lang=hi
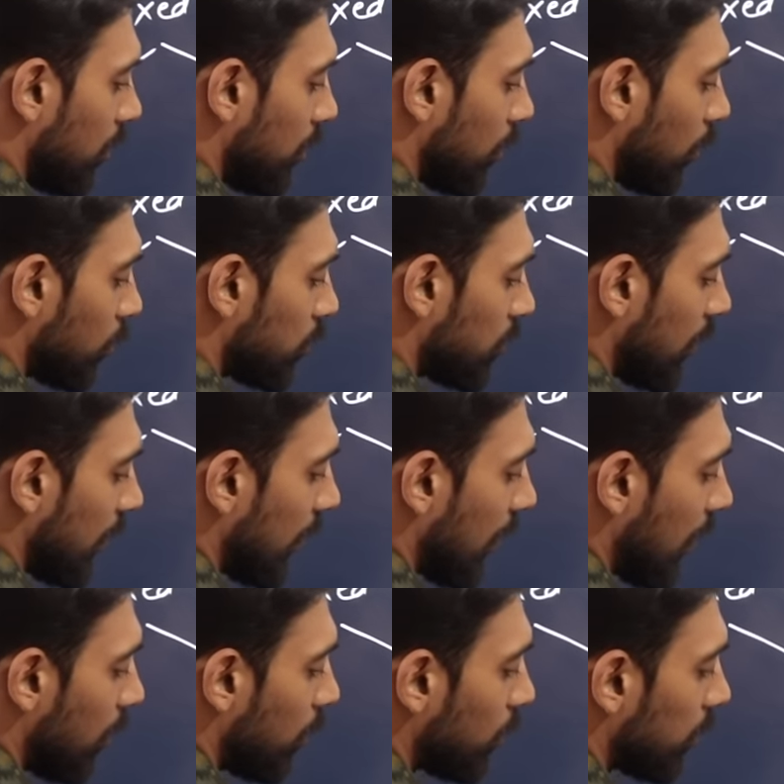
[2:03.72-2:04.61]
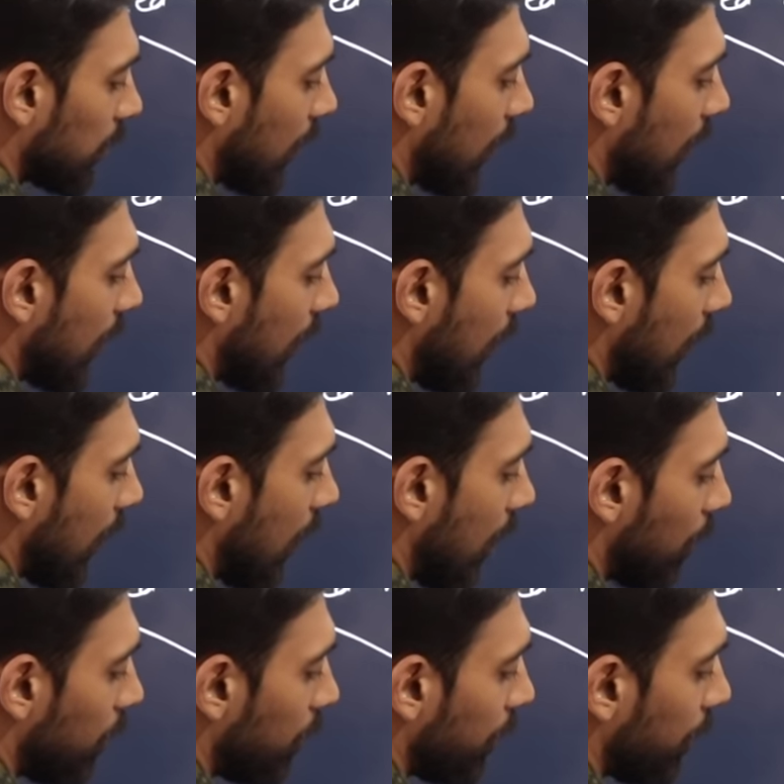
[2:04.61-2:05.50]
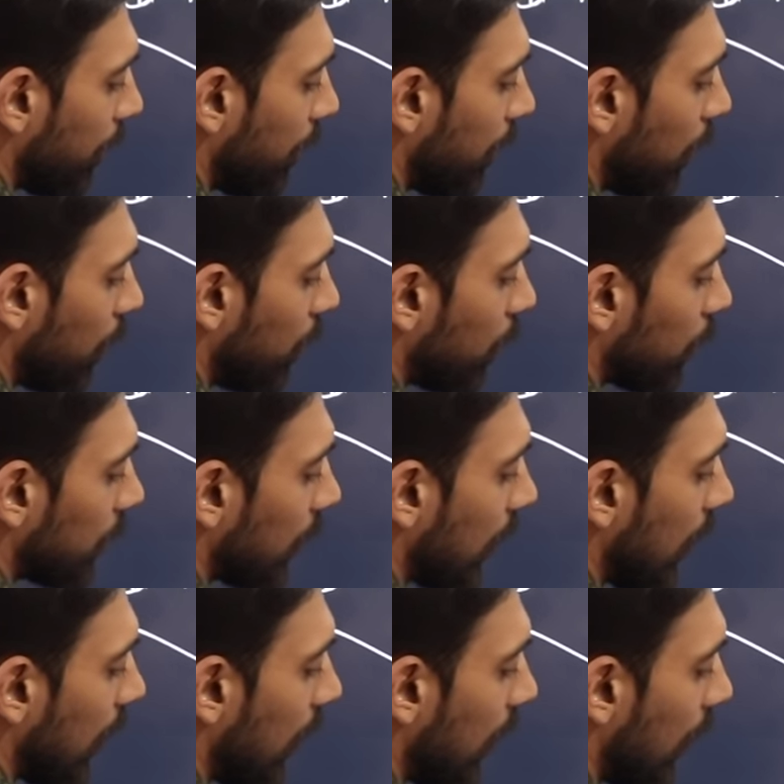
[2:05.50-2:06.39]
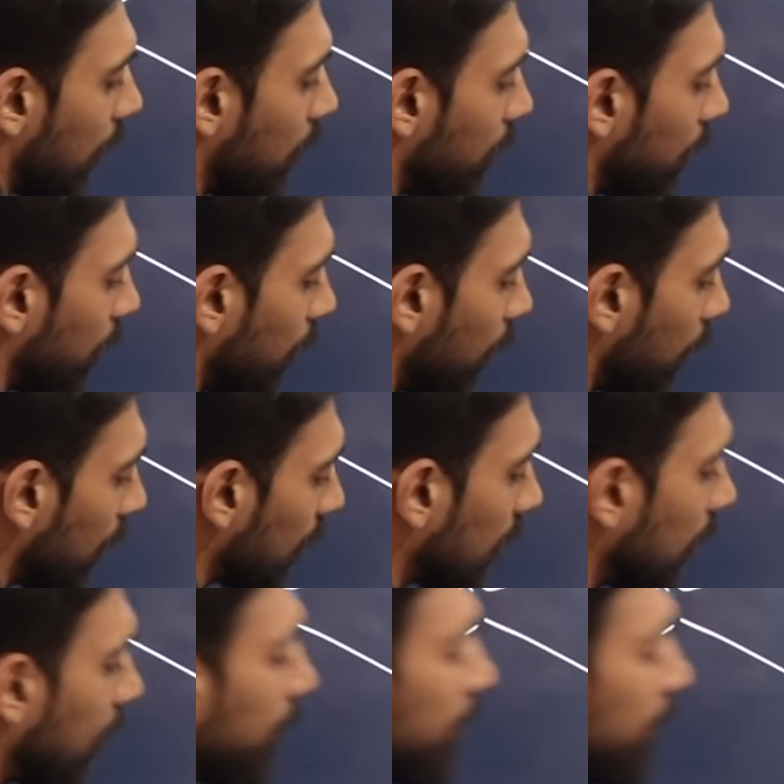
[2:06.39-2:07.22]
तो उससे क्या होता है आउटफ्लो होता है आउटफ्लो मतलब